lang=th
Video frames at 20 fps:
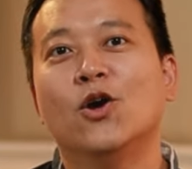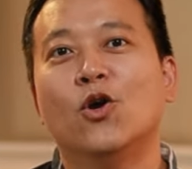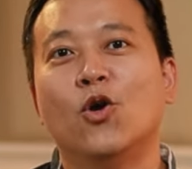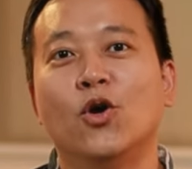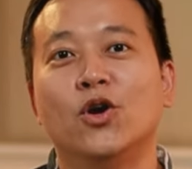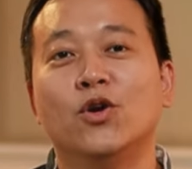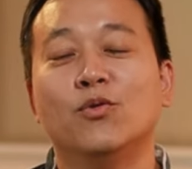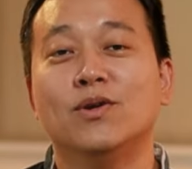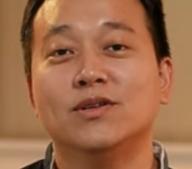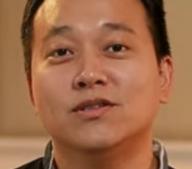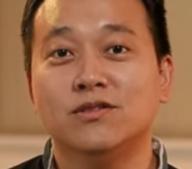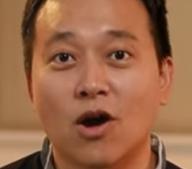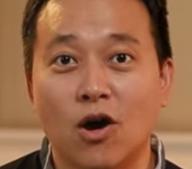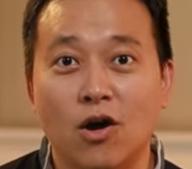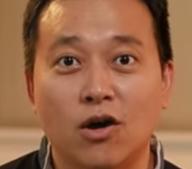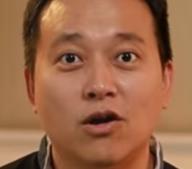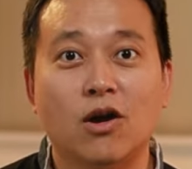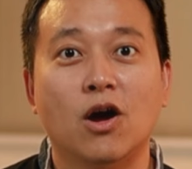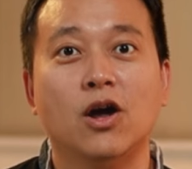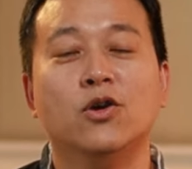คนกว่า
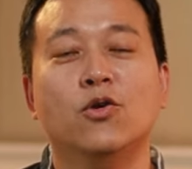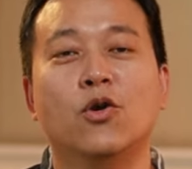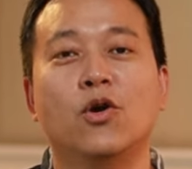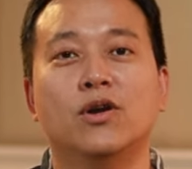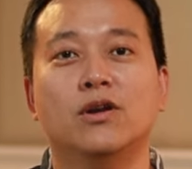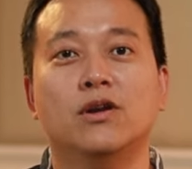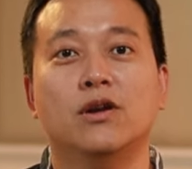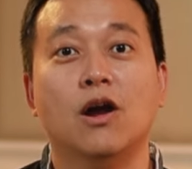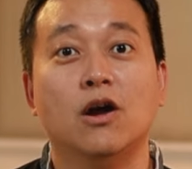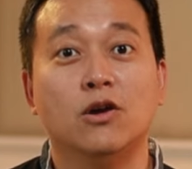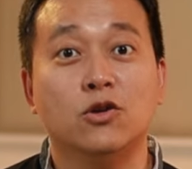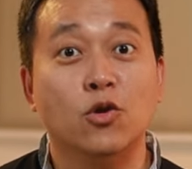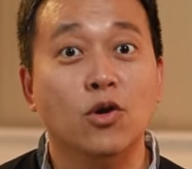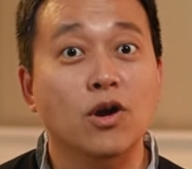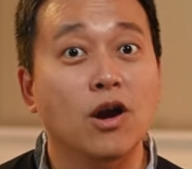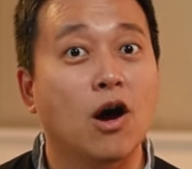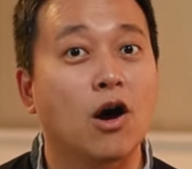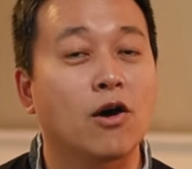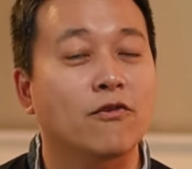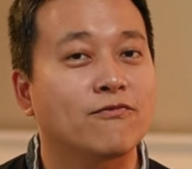200คนลองทด
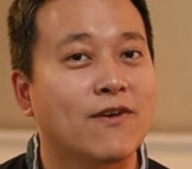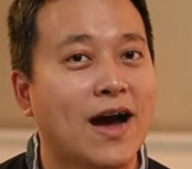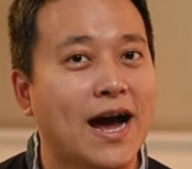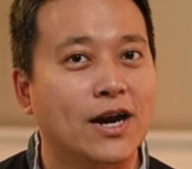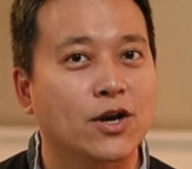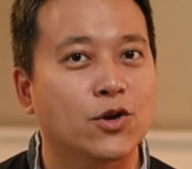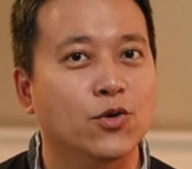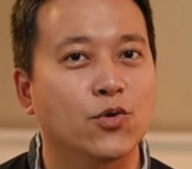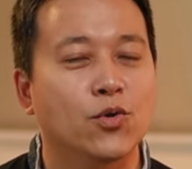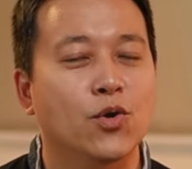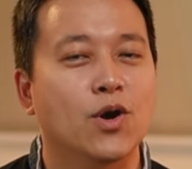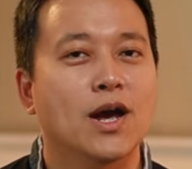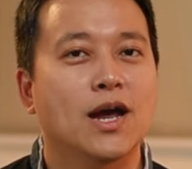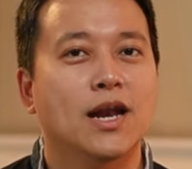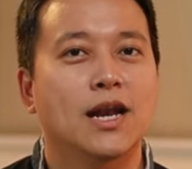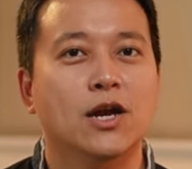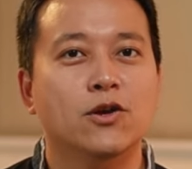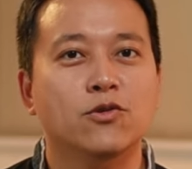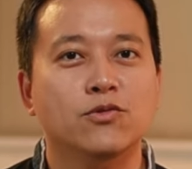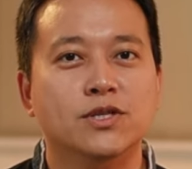ลองฟังดู
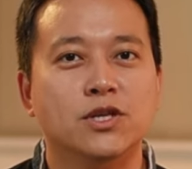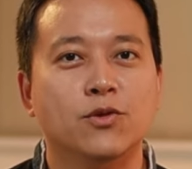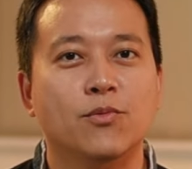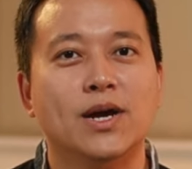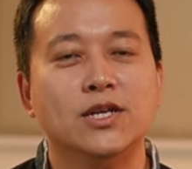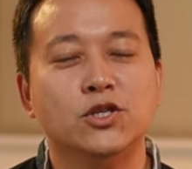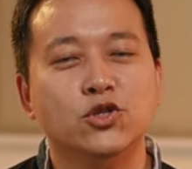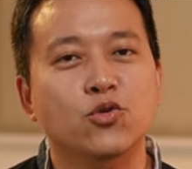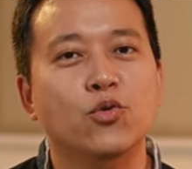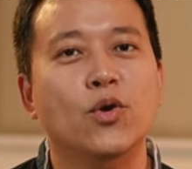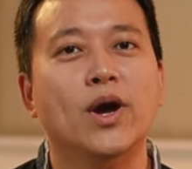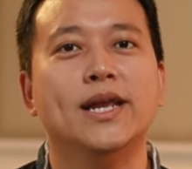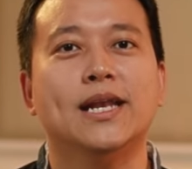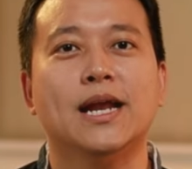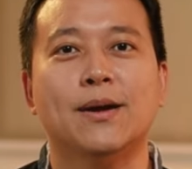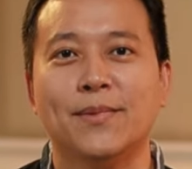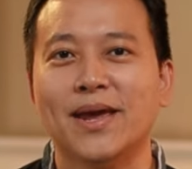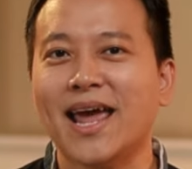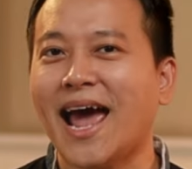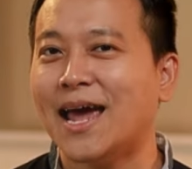และดูสิว่าช่วย
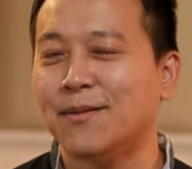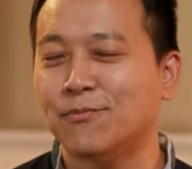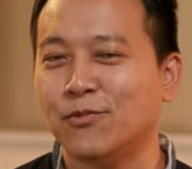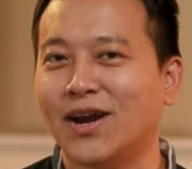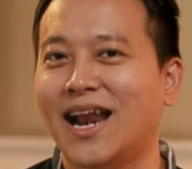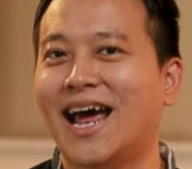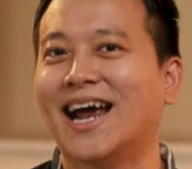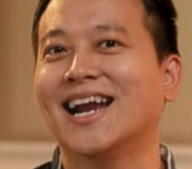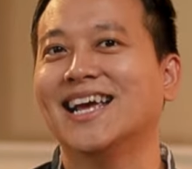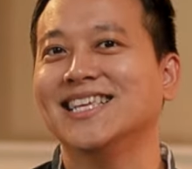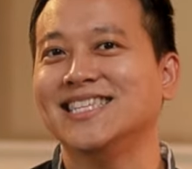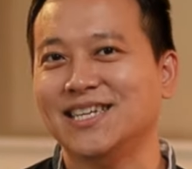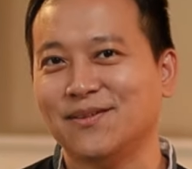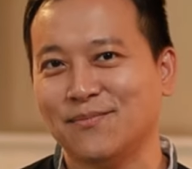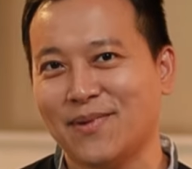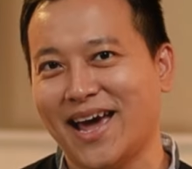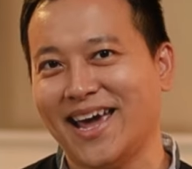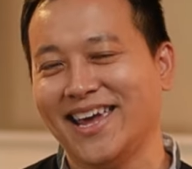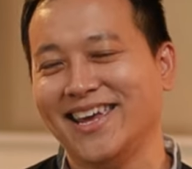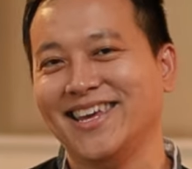ทำให้หายปวดหลังได้จริง
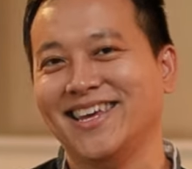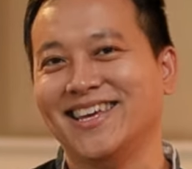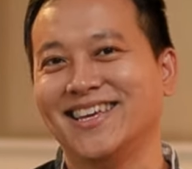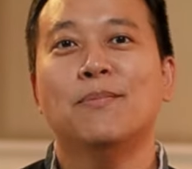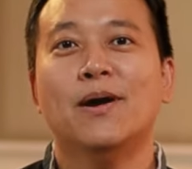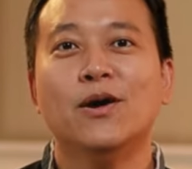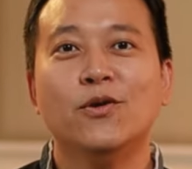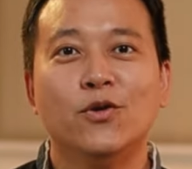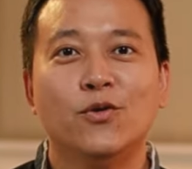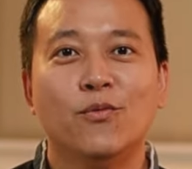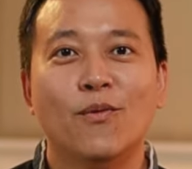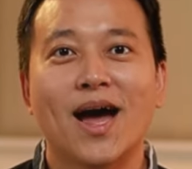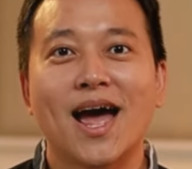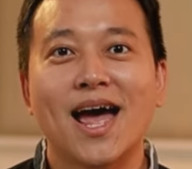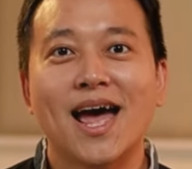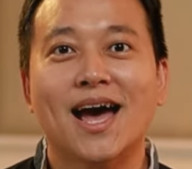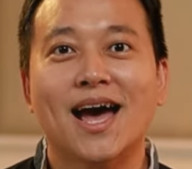ไหมปรากฏว่า